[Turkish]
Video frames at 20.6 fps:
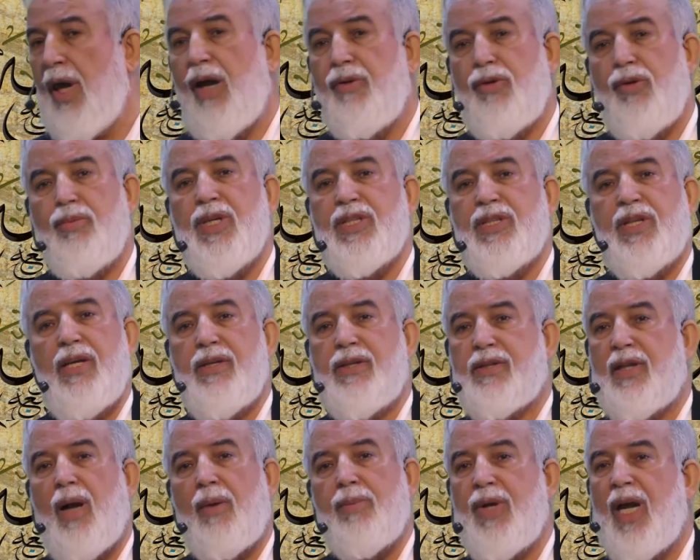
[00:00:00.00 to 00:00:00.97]
Evimizde
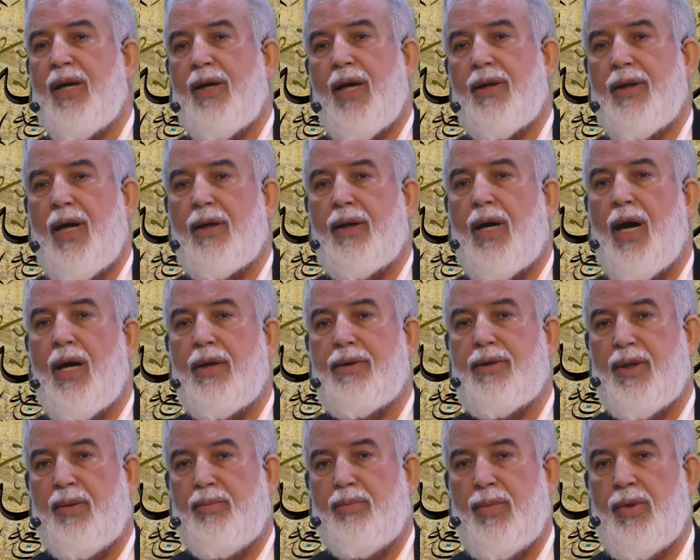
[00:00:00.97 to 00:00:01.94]
İslam ne kadar
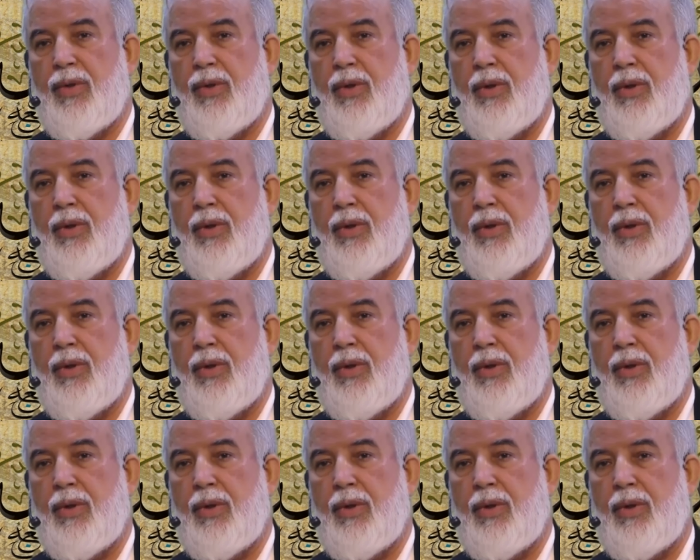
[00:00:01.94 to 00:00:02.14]
hakim.